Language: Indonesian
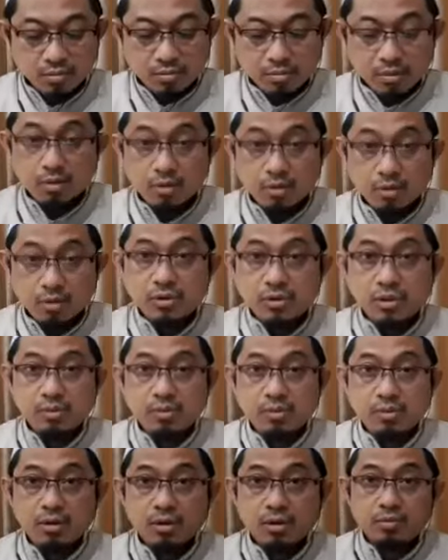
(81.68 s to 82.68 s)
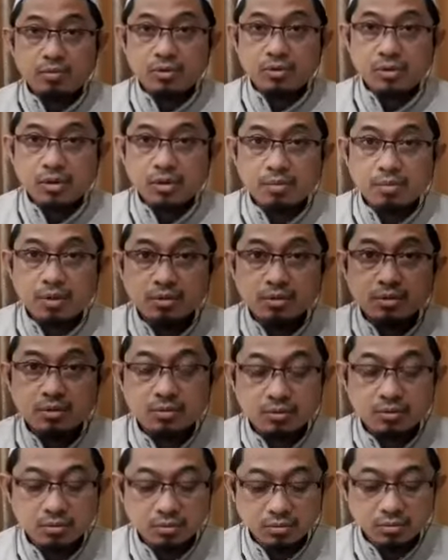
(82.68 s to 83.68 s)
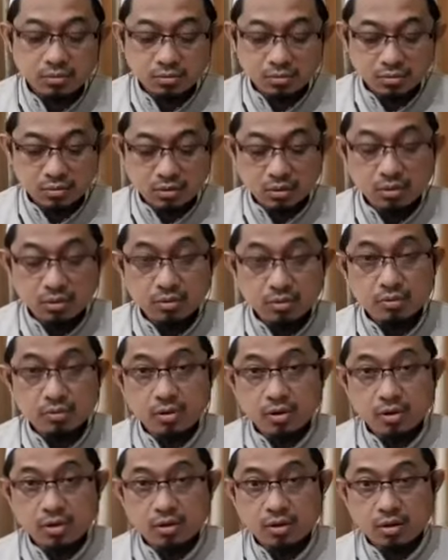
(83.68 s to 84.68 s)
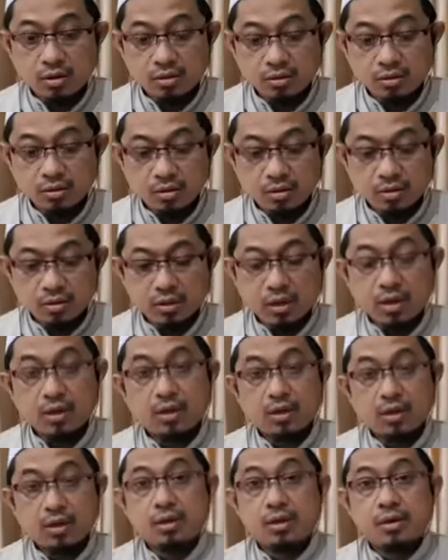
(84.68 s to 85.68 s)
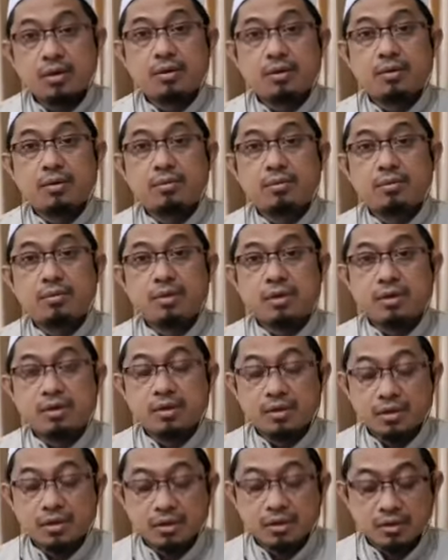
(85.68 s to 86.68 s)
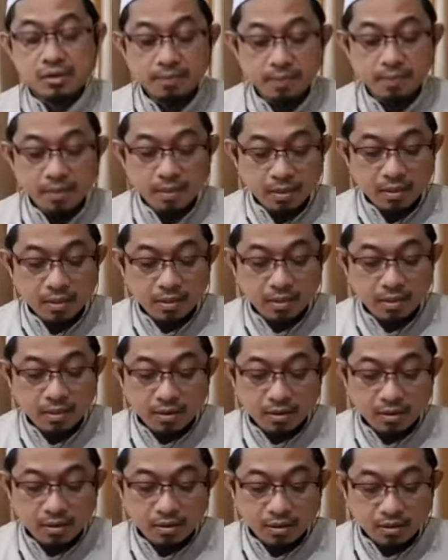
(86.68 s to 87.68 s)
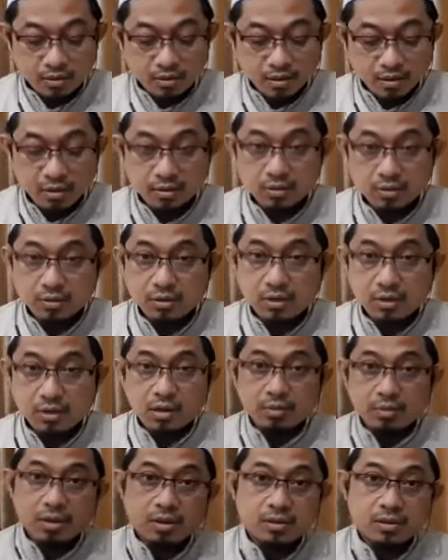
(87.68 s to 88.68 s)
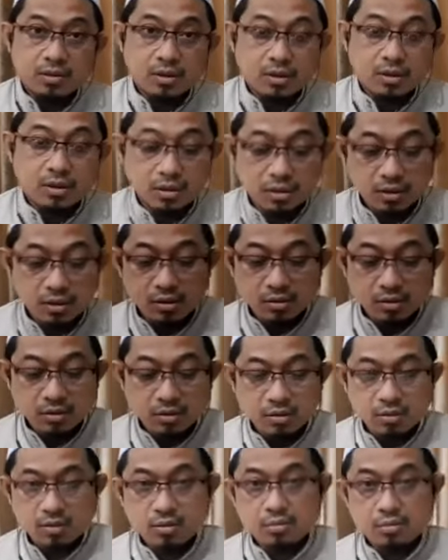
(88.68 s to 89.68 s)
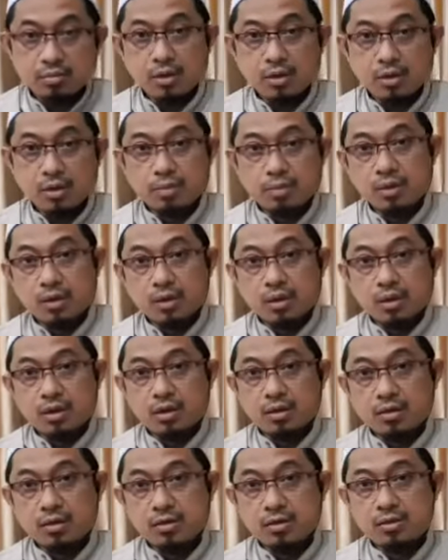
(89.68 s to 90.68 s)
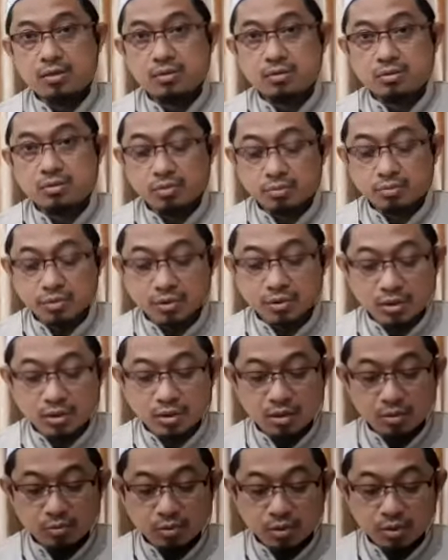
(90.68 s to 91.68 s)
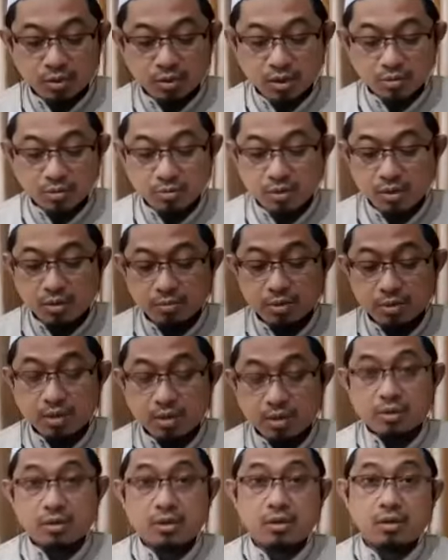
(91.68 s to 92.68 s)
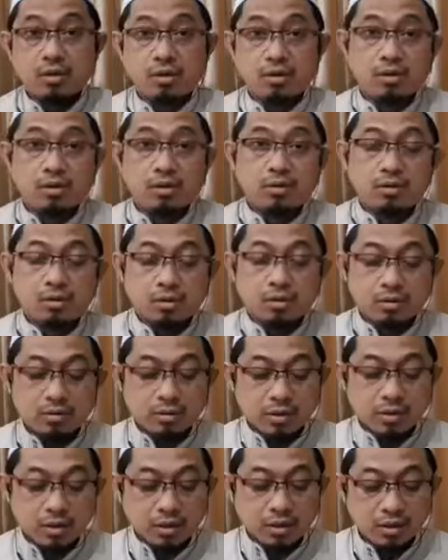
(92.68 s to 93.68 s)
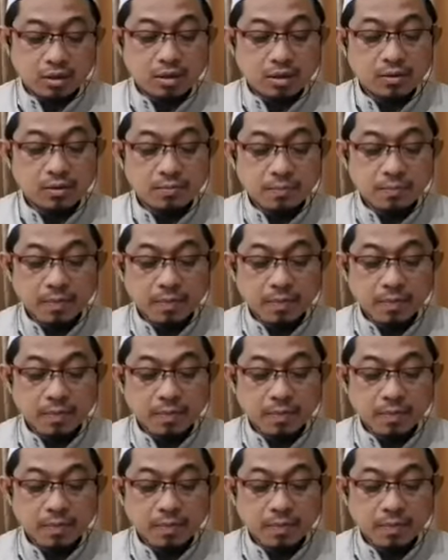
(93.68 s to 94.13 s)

Kaum muslimin dan muslimat yang dimuliakan oleh Allah Ta'ala, mari kita niatkan di dalam kajian ini benar-benar ikhlas untuk mencari ilmu agama, mendapatkan dari Allah Ta'ala,